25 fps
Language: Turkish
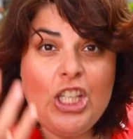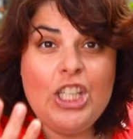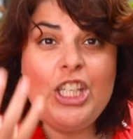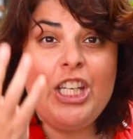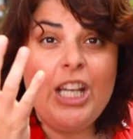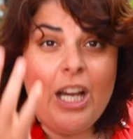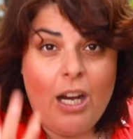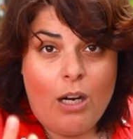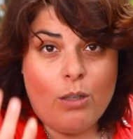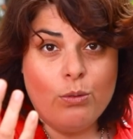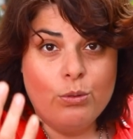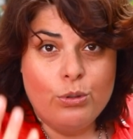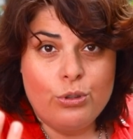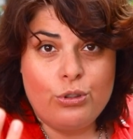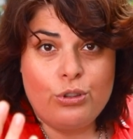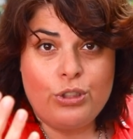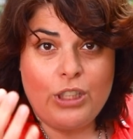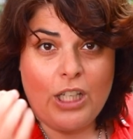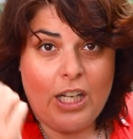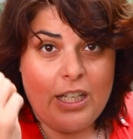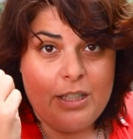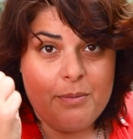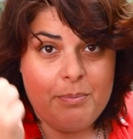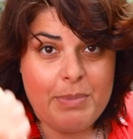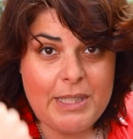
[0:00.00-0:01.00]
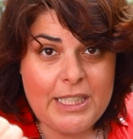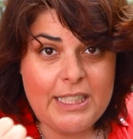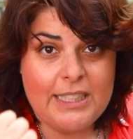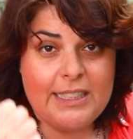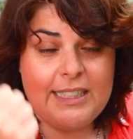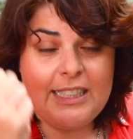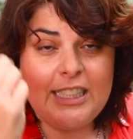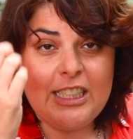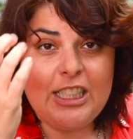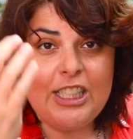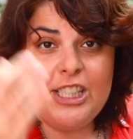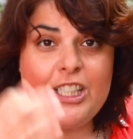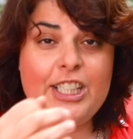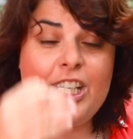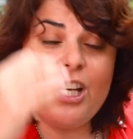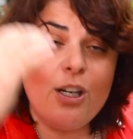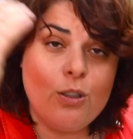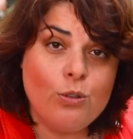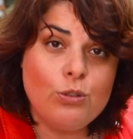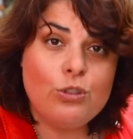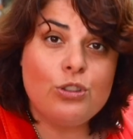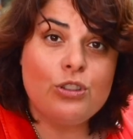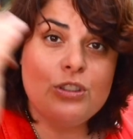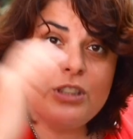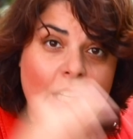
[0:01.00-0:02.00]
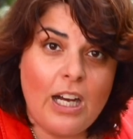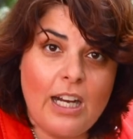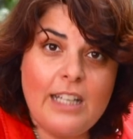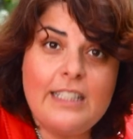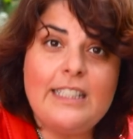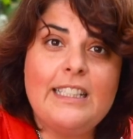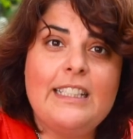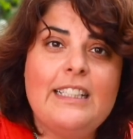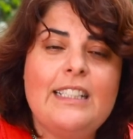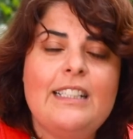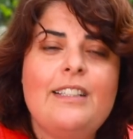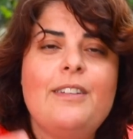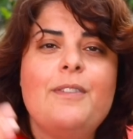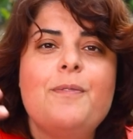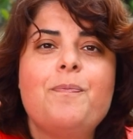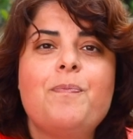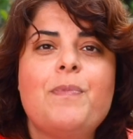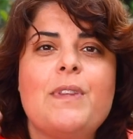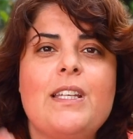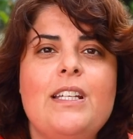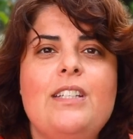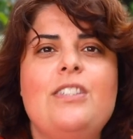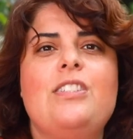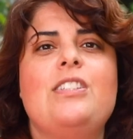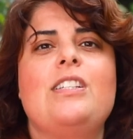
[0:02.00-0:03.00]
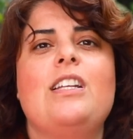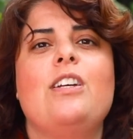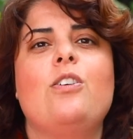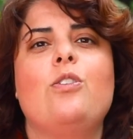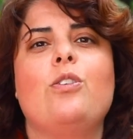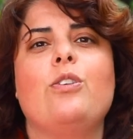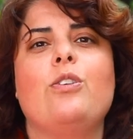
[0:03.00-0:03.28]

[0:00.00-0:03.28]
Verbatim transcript: iki avuç yani bir değil iki avuç naneyi içine